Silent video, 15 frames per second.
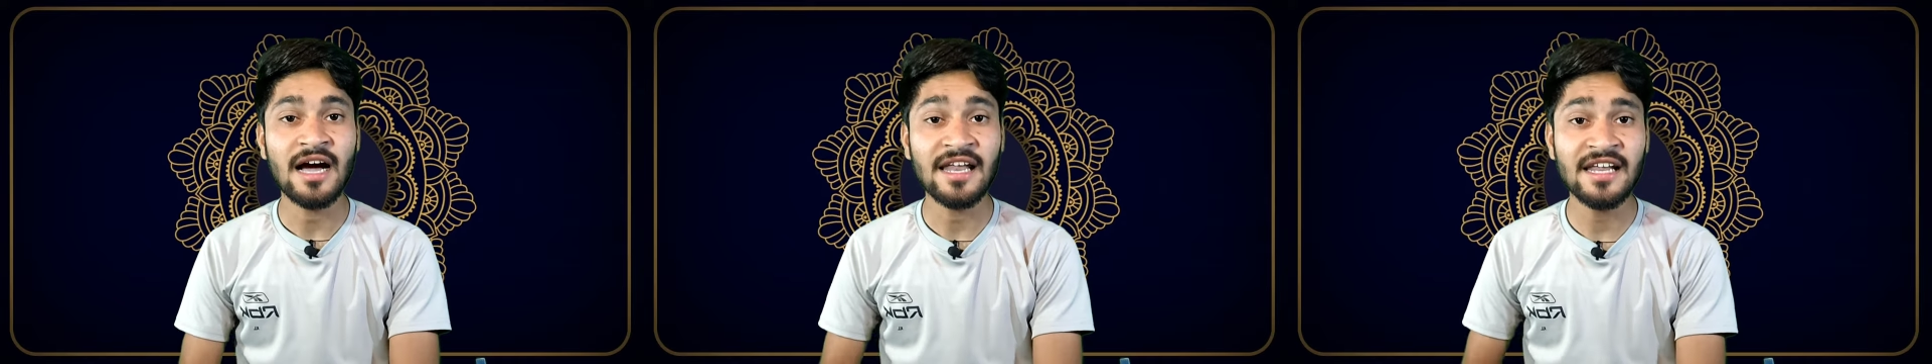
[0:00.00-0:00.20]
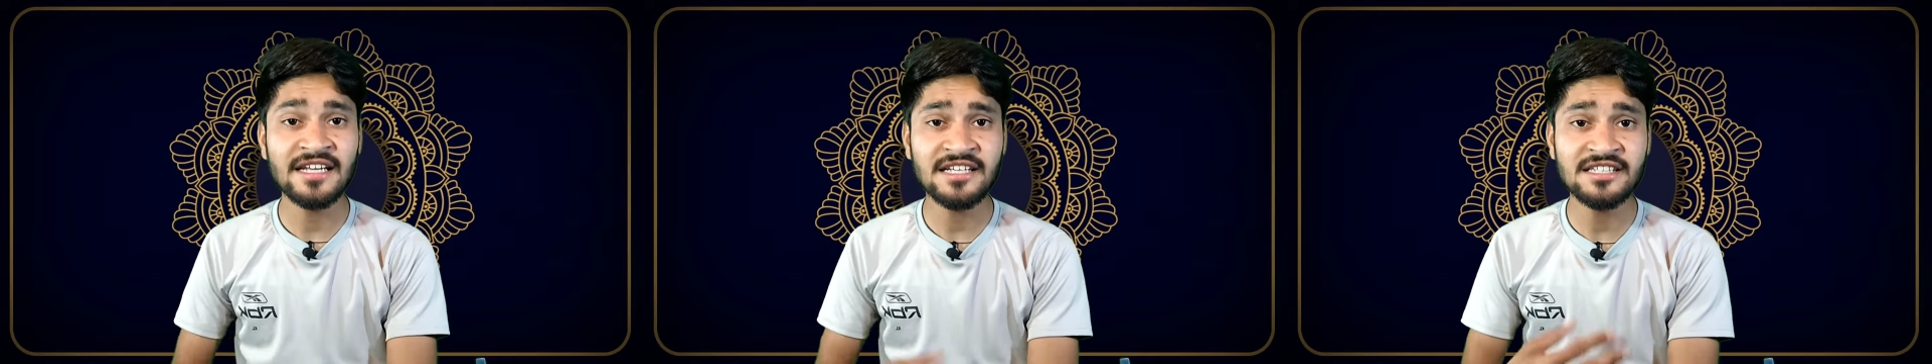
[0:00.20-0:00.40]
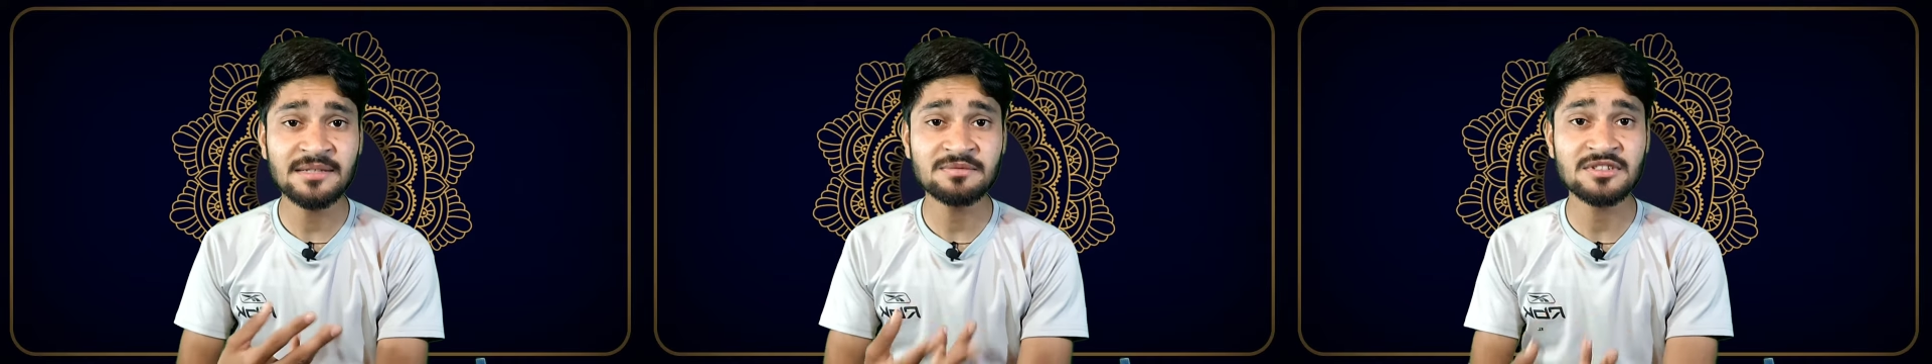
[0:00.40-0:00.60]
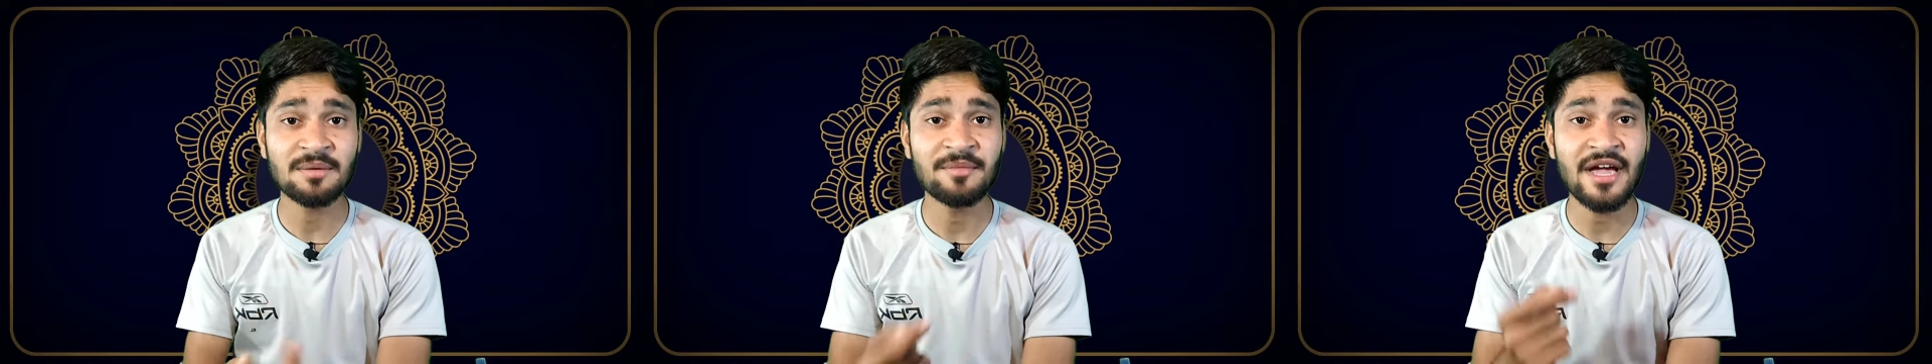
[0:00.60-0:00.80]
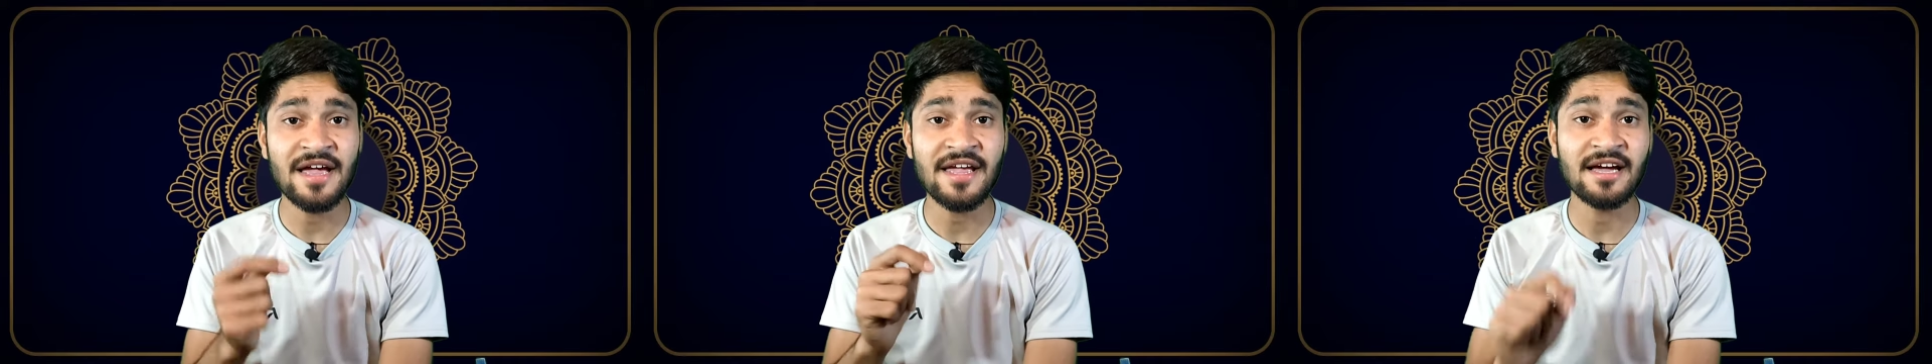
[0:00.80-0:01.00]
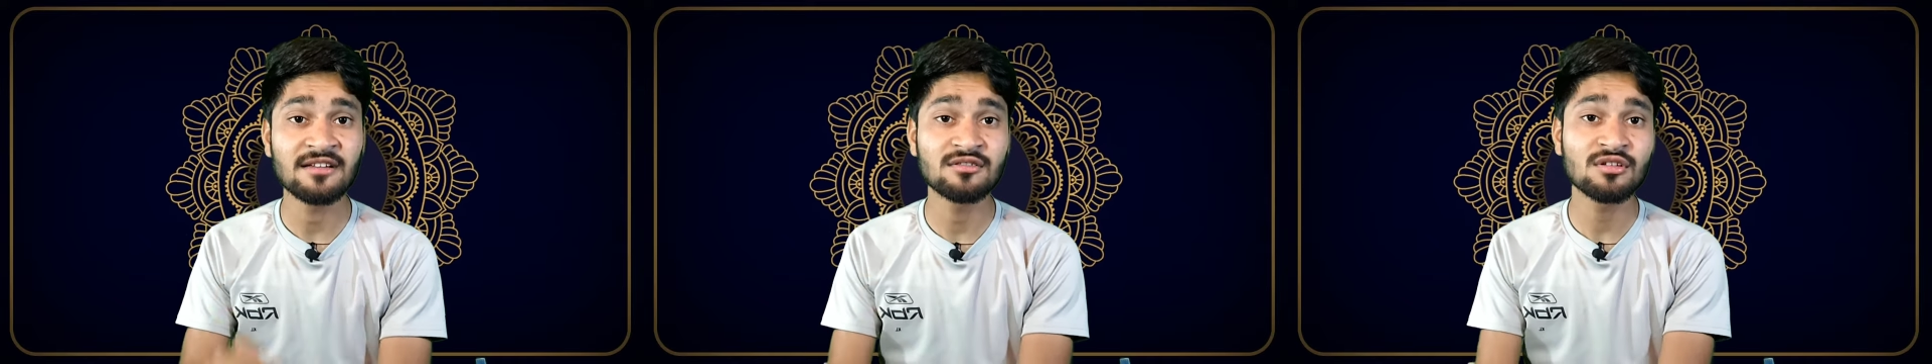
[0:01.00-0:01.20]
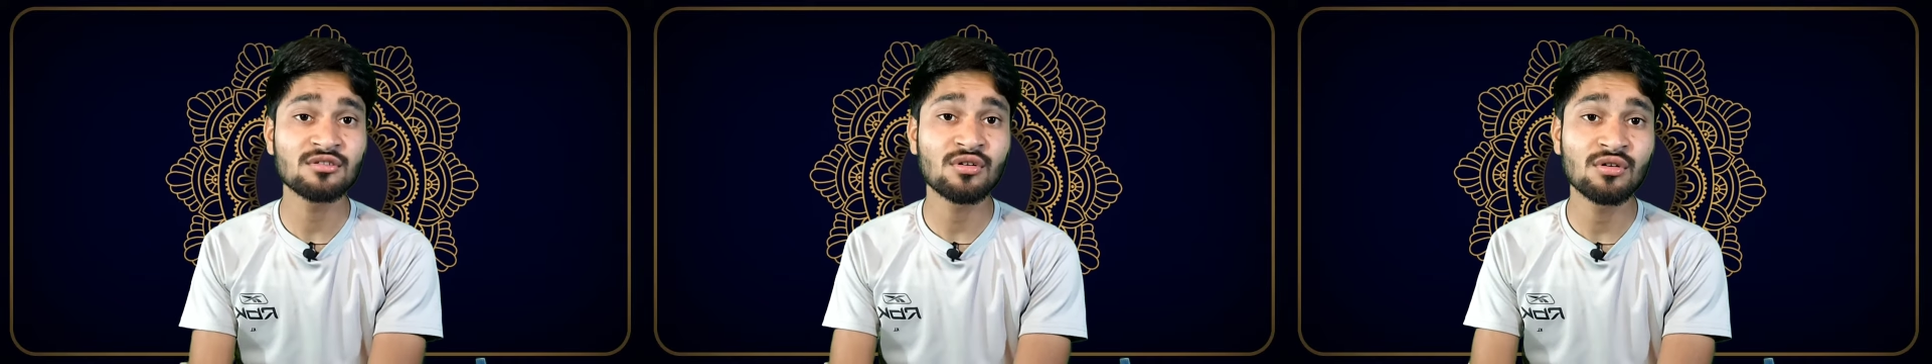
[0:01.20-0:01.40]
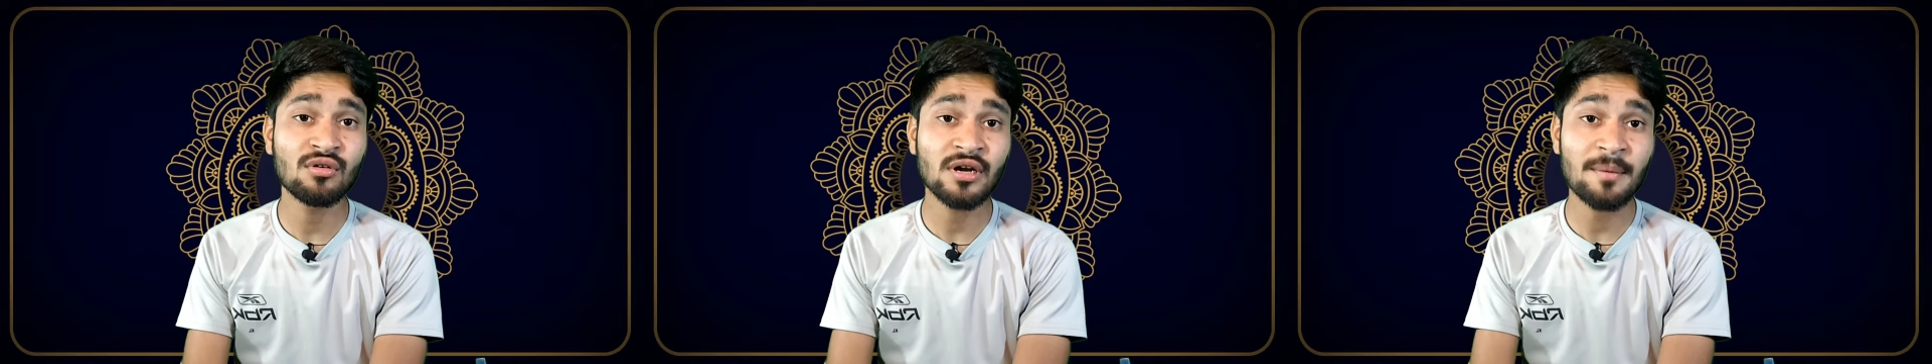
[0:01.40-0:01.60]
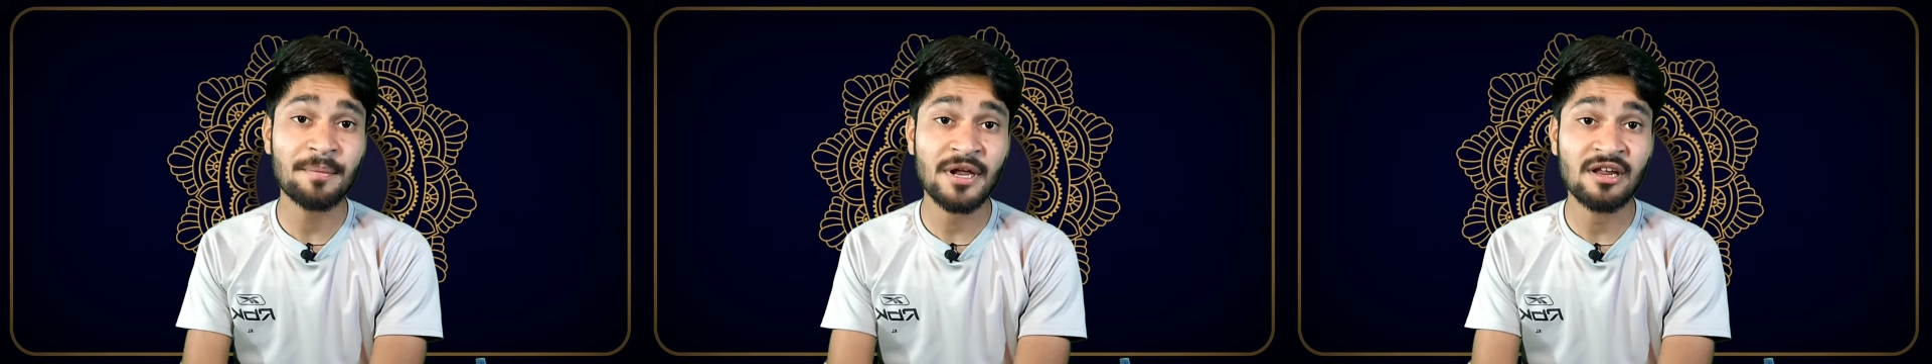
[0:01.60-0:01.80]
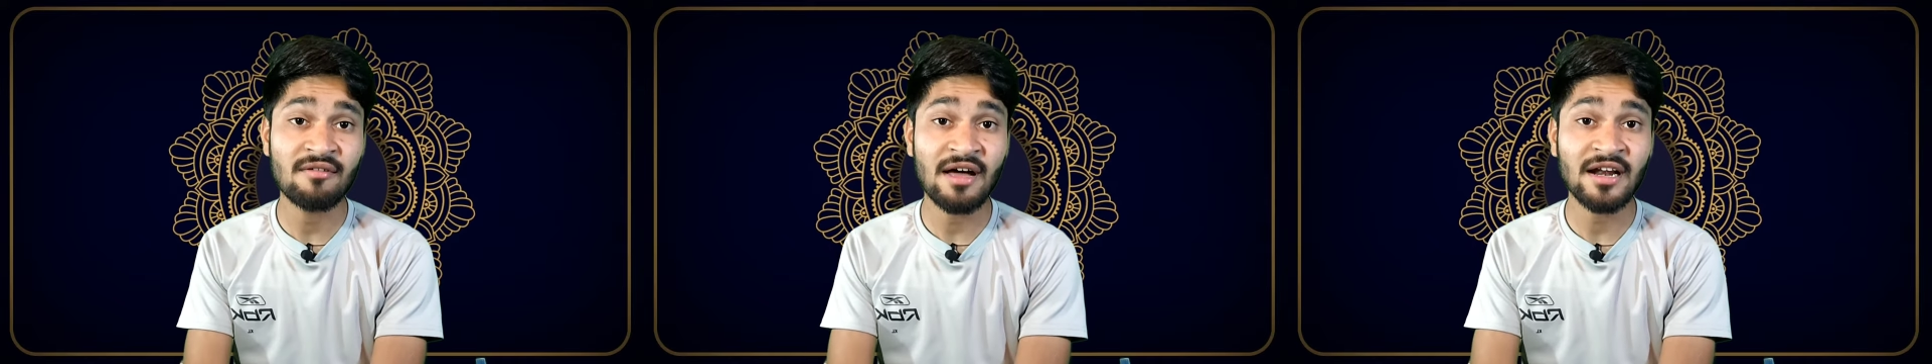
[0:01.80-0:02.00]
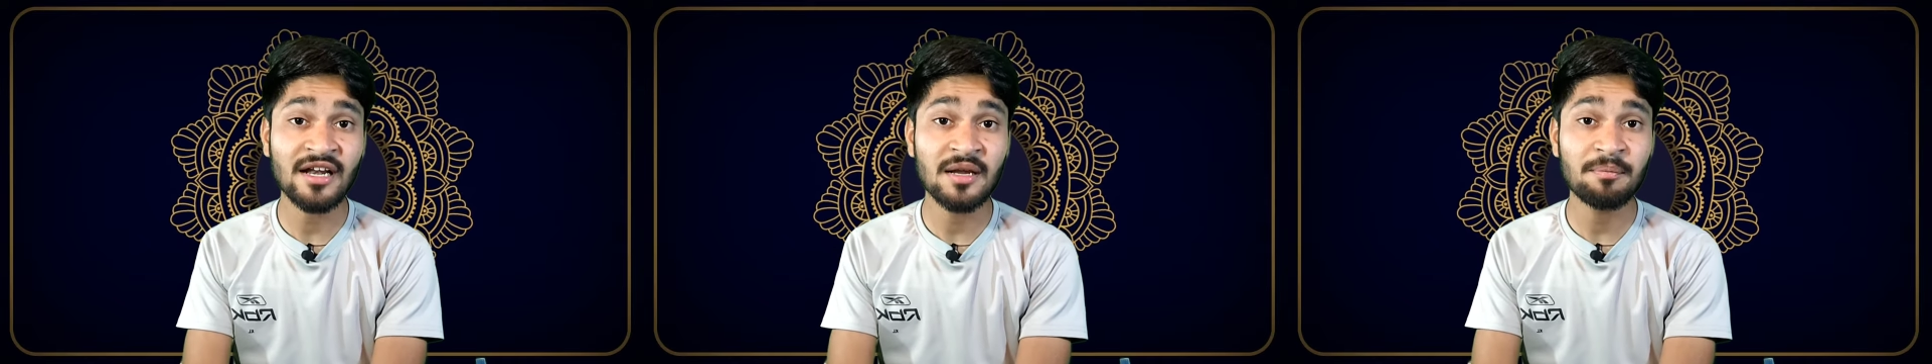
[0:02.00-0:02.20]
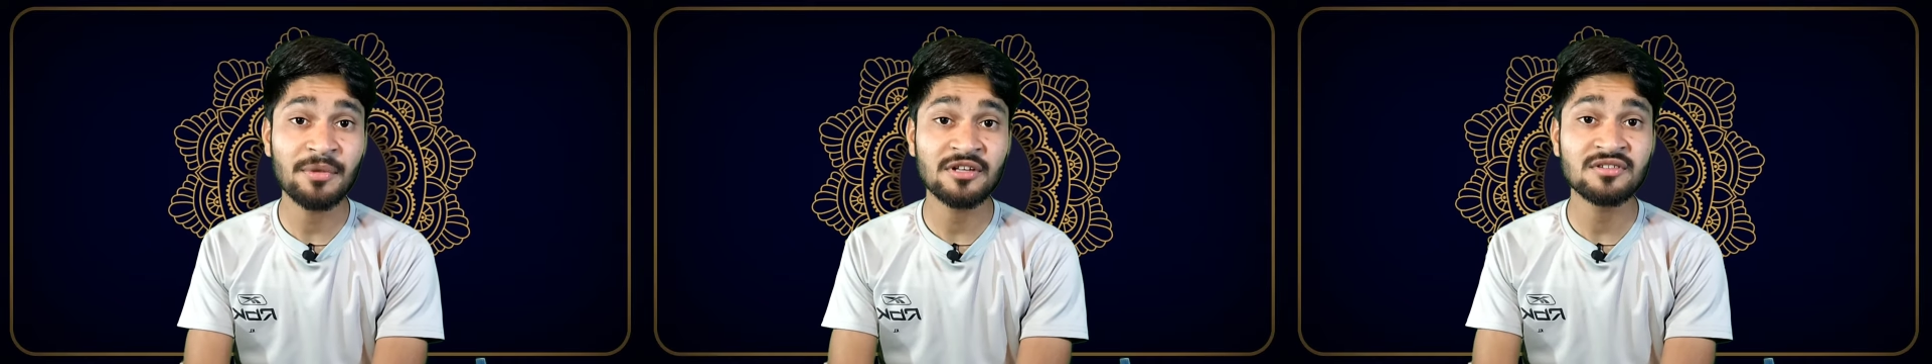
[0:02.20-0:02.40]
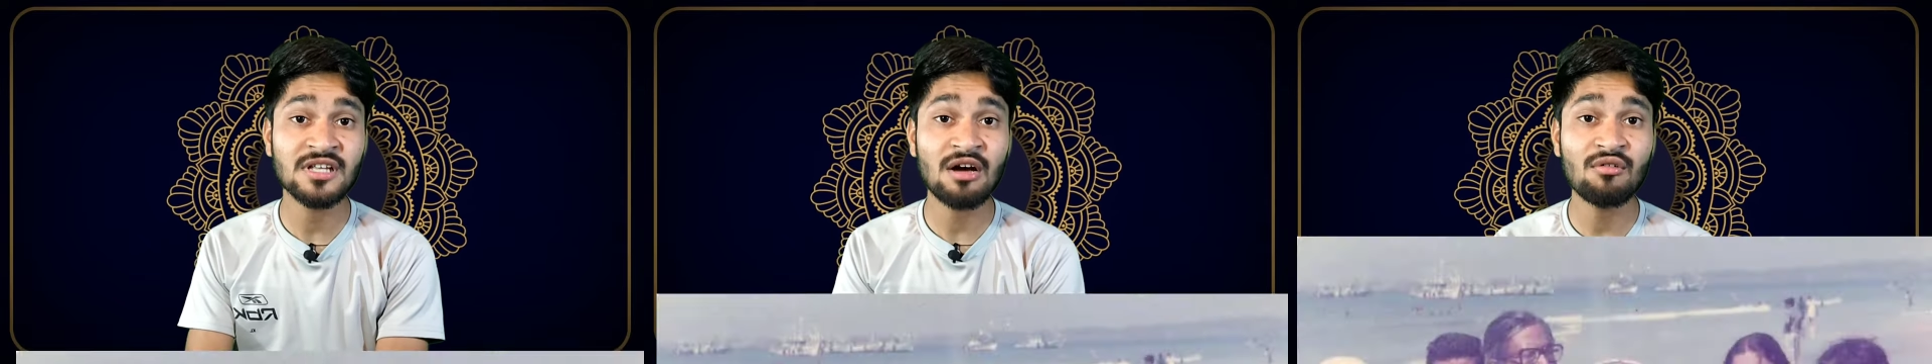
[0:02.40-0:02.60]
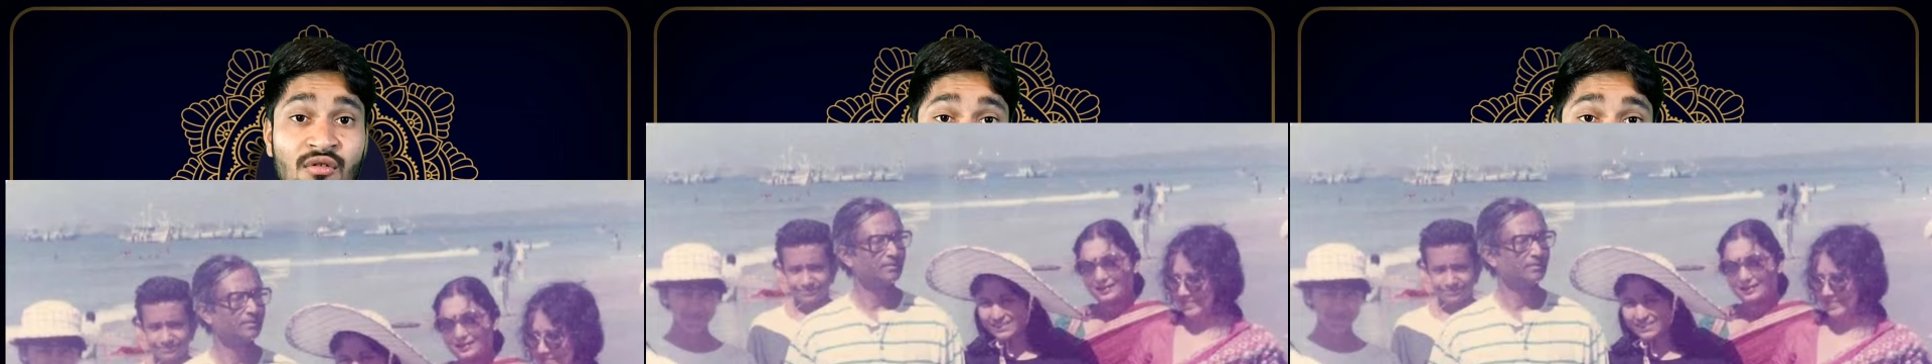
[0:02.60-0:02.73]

हालांकि जब समय आया तो दोनों के परिवार ने प्रस्ताव